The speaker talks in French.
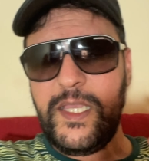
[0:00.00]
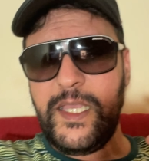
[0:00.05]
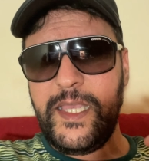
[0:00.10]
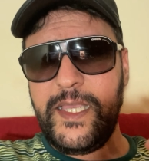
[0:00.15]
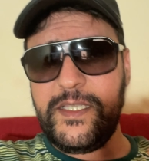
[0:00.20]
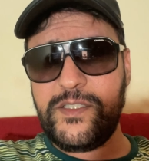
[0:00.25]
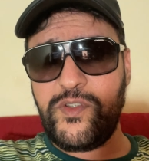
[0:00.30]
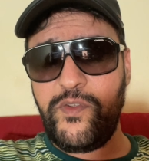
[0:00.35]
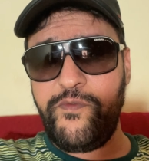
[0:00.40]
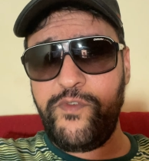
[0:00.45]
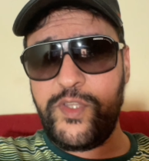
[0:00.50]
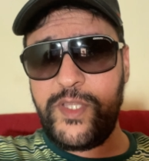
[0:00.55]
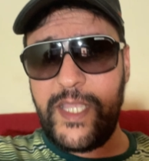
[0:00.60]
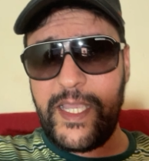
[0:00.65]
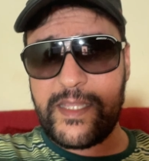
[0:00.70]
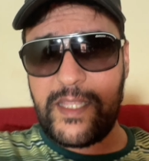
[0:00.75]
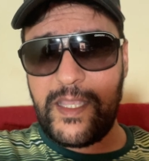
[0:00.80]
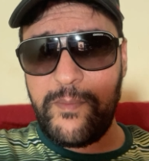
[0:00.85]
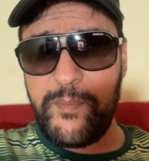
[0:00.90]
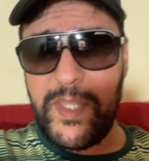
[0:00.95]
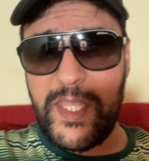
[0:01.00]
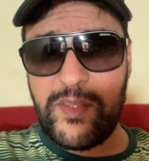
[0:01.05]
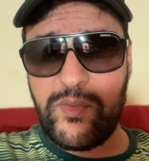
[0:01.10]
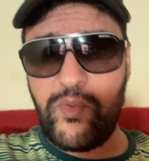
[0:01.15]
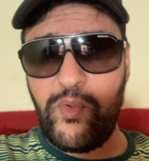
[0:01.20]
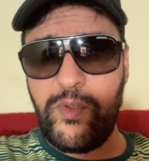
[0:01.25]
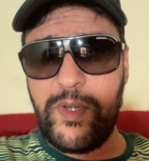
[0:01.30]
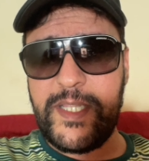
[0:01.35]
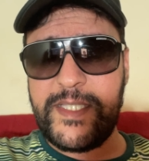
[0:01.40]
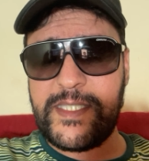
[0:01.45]
Et je vous dis à très
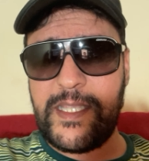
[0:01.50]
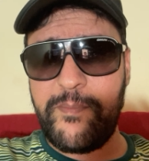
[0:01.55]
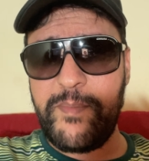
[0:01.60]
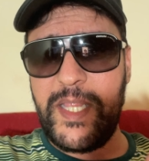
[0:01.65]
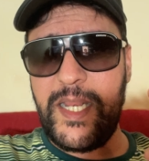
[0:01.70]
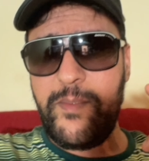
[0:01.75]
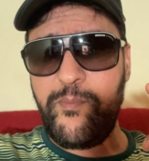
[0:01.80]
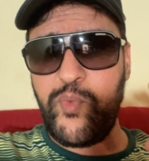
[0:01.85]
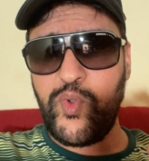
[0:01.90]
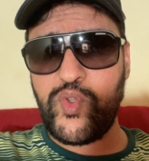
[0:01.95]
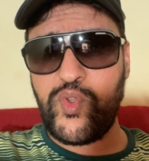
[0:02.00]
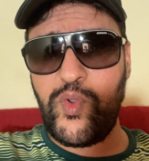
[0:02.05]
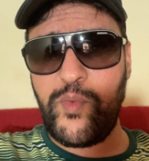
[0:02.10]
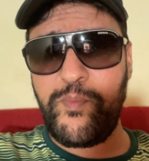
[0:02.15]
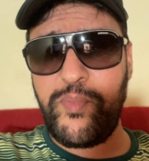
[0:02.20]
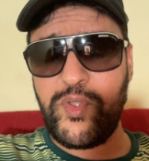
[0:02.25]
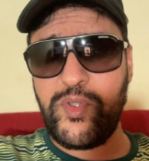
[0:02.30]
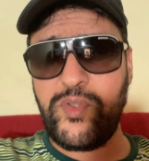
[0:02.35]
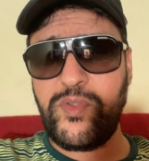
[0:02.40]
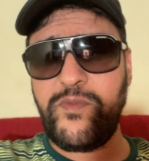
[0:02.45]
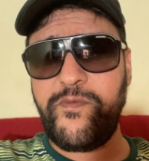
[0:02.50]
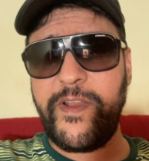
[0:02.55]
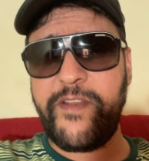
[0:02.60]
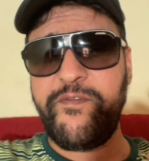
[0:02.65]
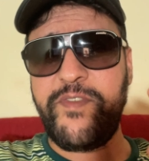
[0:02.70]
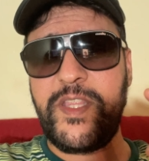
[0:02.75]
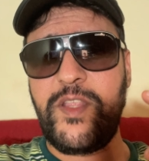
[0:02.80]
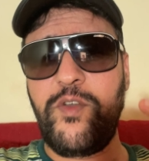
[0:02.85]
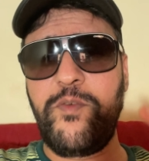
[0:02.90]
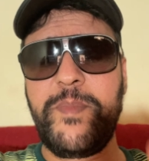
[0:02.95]
bientôt, les amis, les potos, pour de nouvelles
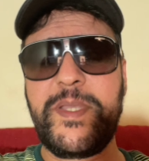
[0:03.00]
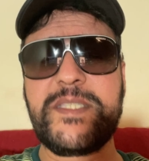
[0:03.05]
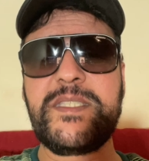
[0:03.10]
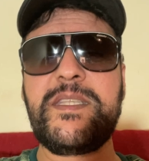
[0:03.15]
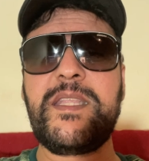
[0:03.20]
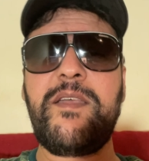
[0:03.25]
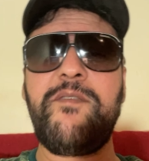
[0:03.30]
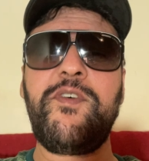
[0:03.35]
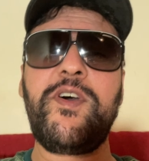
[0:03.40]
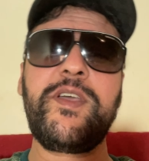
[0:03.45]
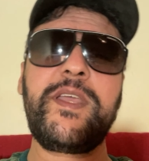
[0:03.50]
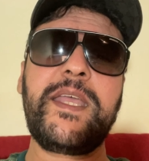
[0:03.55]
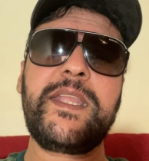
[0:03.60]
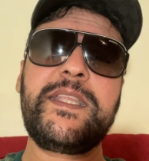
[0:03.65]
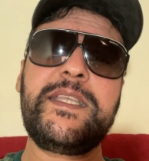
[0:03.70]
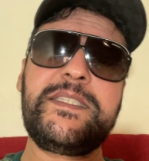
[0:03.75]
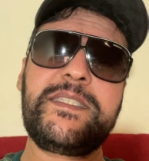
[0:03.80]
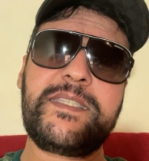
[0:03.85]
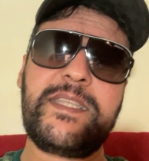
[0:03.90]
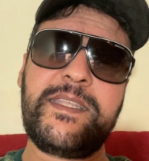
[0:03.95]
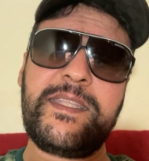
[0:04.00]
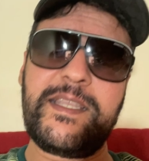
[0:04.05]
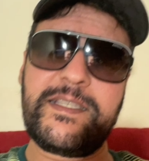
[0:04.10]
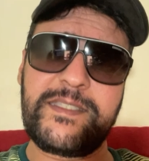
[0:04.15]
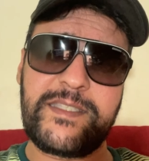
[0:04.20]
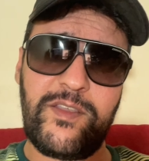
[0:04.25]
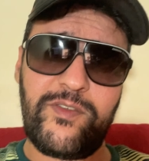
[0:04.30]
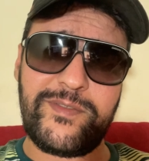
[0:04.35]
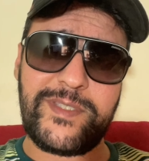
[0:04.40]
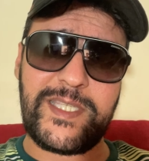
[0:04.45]
vidéos. Merci d'avoir regardé, c'était
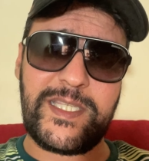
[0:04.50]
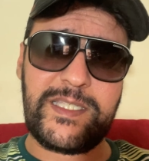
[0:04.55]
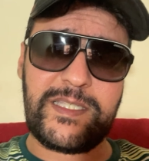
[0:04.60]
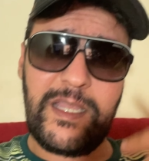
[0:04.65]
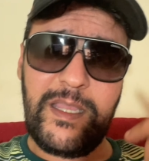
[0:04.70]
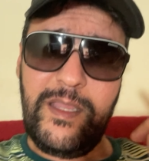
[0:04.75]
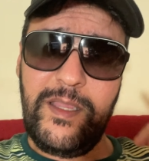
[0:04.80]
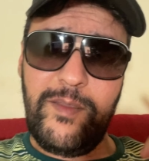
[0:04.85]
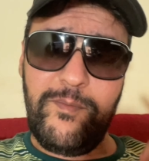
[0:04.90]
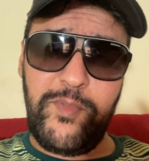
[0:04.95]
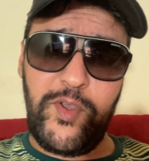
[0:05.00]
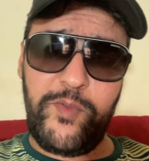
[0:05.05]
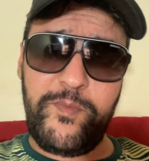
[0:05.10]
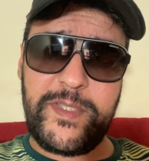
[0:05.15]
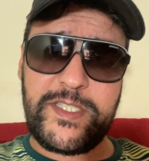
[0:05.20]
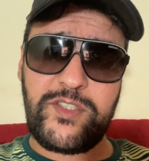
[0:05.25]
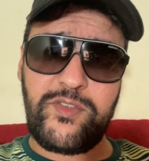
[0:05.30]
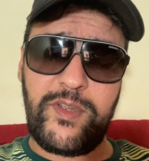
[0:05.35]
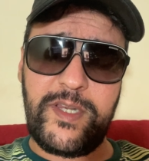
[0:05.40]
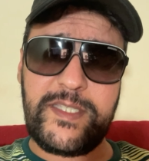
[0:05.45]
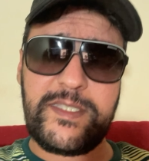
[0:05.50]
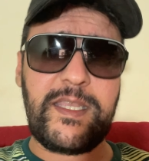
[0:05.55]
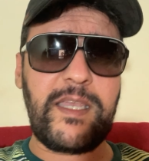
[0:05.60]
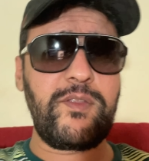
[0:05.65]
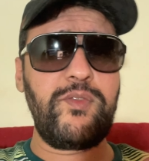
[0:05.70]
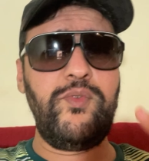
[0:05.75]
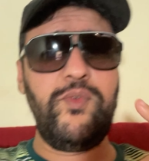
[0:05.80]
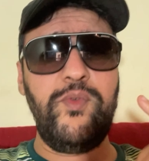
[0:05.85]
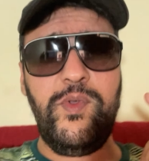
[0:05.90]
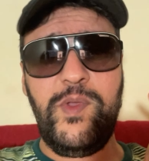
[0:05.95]
Nas06, promis sur les
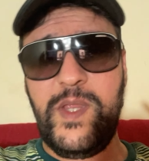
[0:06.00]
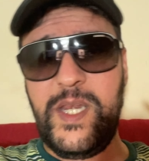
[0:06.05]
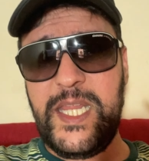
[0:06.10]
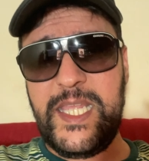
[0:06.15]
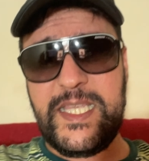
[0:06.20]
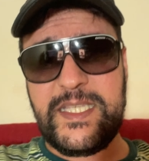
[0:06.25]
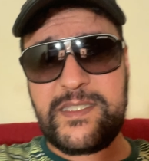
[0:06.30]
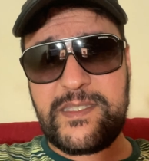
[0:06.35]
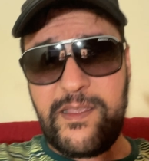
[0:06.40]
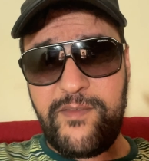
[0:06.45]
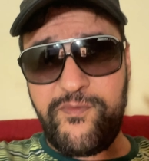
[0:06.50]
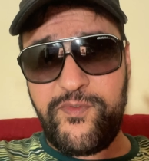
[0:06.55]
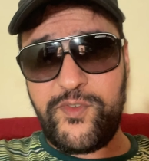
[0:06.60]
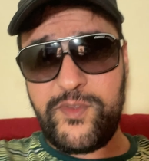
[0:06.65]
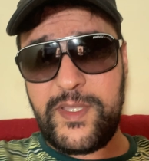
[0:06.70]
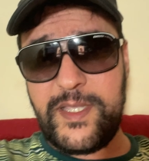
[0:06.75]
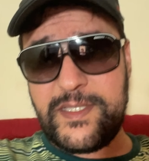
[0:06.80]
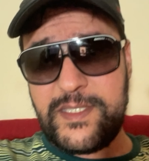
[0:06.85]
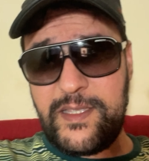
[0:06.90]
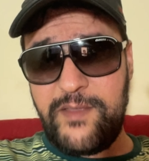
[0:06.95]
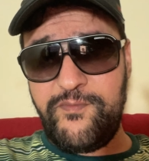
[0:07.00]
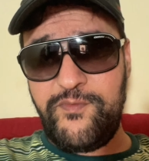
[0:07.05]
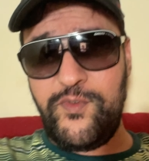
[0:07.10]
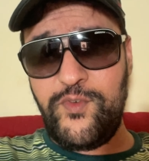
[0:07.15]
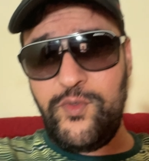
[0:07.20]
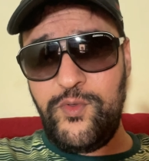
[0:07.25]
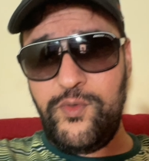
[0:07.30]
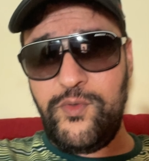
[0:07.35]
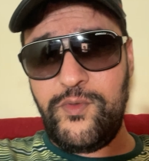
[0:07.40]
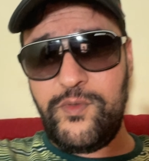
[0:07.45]
actus, les infos des
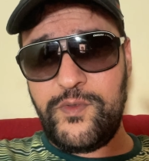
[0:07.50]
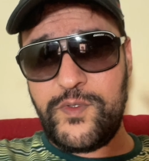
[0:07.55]
influx.